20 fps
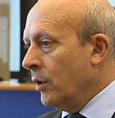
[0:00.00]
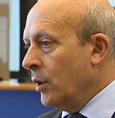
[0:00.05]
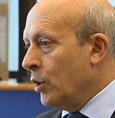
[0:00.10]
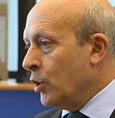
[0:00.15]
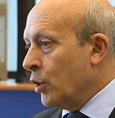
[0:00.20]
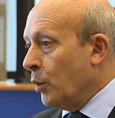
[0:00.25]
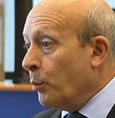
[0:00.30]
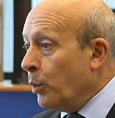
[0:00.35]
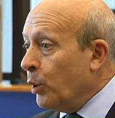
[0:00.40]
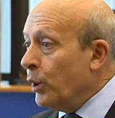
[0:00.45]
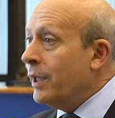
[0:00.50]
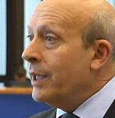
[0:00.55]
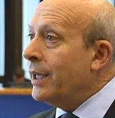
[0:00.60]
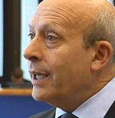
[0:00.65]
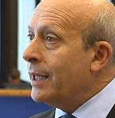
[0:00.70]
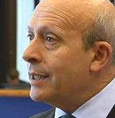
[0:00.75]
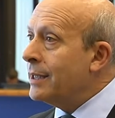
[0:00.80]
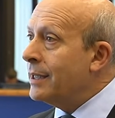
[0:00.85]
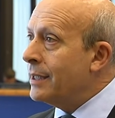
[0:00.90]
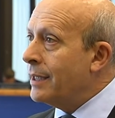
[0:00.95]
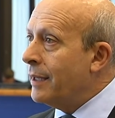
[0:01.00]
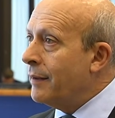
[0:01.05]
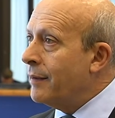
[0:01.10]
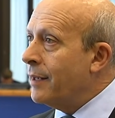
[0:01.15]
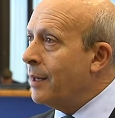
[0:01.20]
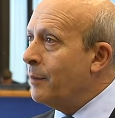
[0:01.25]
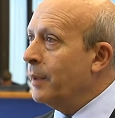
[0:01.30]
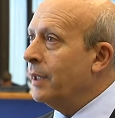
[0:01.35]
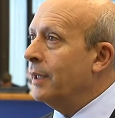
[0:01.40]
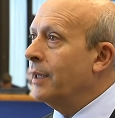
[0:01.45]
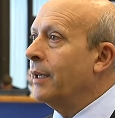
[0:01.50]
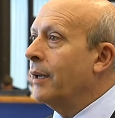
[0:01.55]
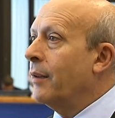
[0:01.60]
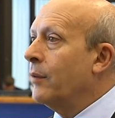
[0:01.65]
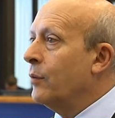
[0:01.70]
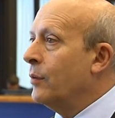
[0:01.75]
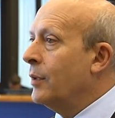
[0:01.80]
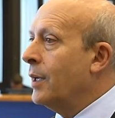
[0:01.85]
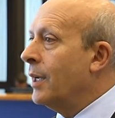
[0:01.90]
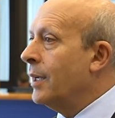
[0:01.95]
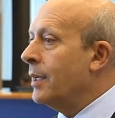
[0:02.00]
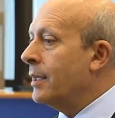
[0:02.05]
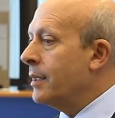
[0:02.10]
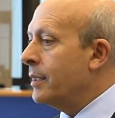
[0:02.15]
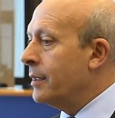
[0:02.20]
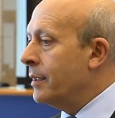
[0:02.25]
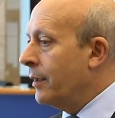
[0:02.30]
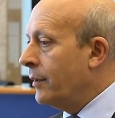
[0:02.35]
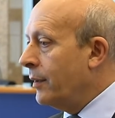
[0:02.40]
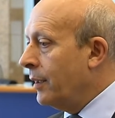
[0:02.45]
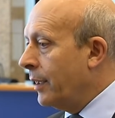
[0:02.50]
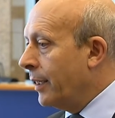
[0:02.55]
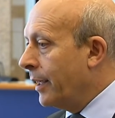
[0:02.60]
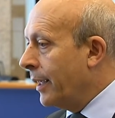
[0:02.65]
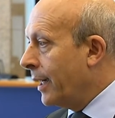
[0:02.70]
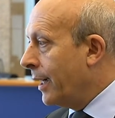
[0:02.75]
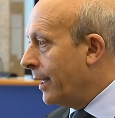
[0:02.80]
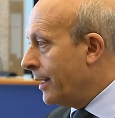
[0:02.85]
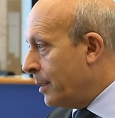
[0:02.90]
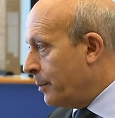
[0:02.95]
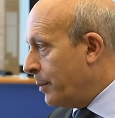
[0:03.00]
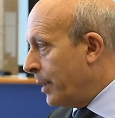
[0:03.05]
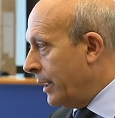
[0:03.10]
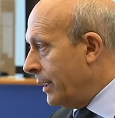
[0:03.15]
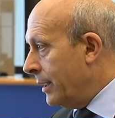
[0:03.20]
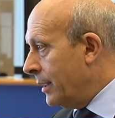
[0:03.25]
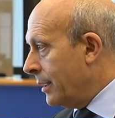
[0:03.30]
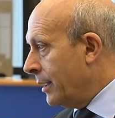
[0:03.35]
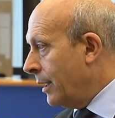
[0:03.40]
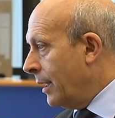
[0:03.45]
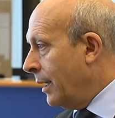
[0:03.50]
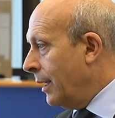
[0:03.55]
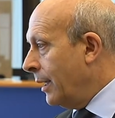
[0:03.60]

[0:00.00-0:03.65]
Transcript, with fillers: son políticas esencialmente nacionales, es decir, que cada país